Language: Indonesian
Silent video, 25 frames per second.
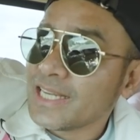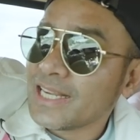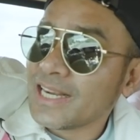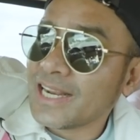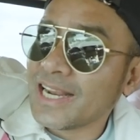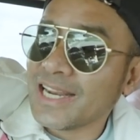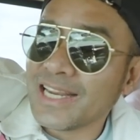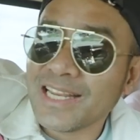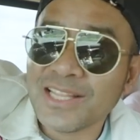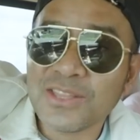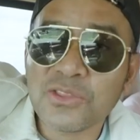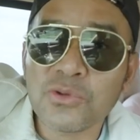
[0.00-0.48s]

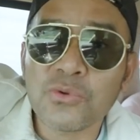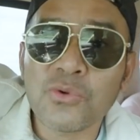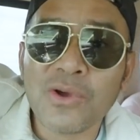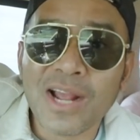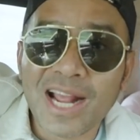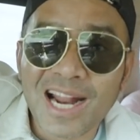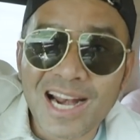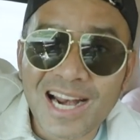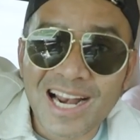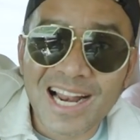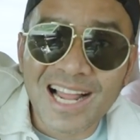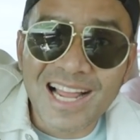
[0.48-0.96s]
ready to
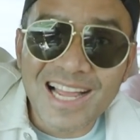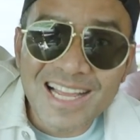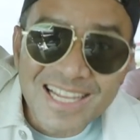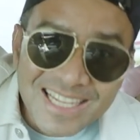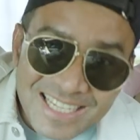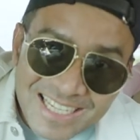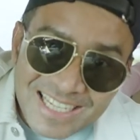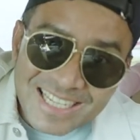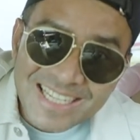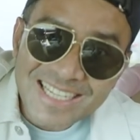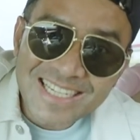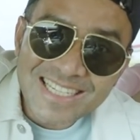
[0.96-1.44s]
wear lah
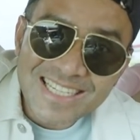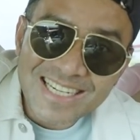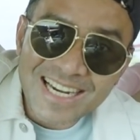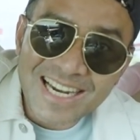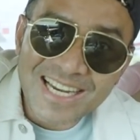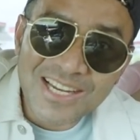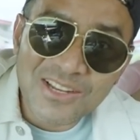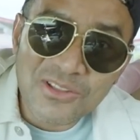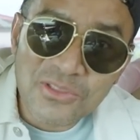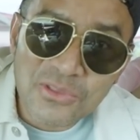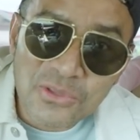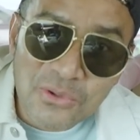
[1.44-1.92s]

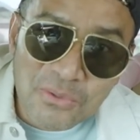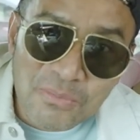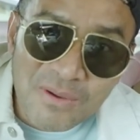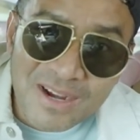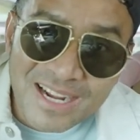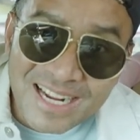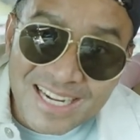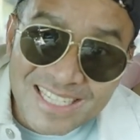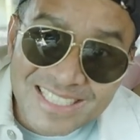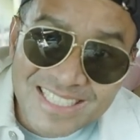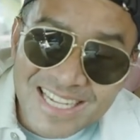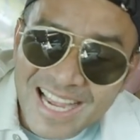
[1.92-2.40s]
ready untuk
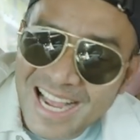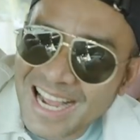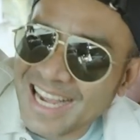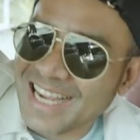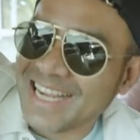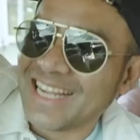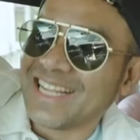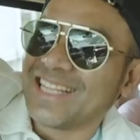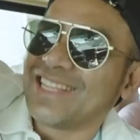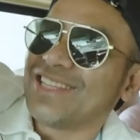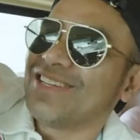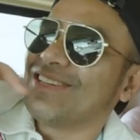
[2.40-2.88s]

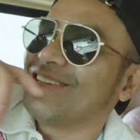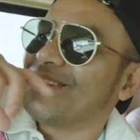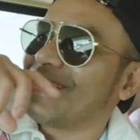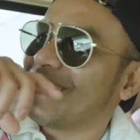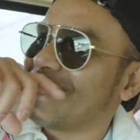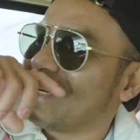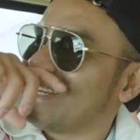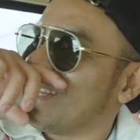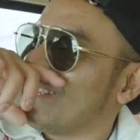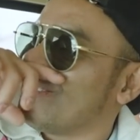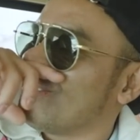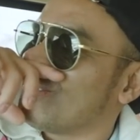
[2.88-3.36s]
bekerja gitu
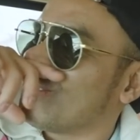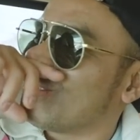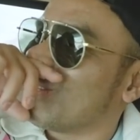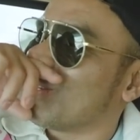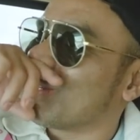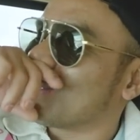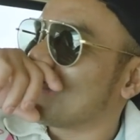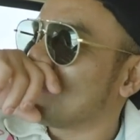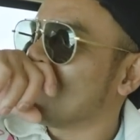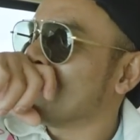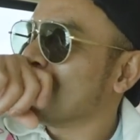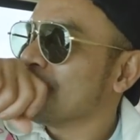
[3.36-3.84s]
ready untuk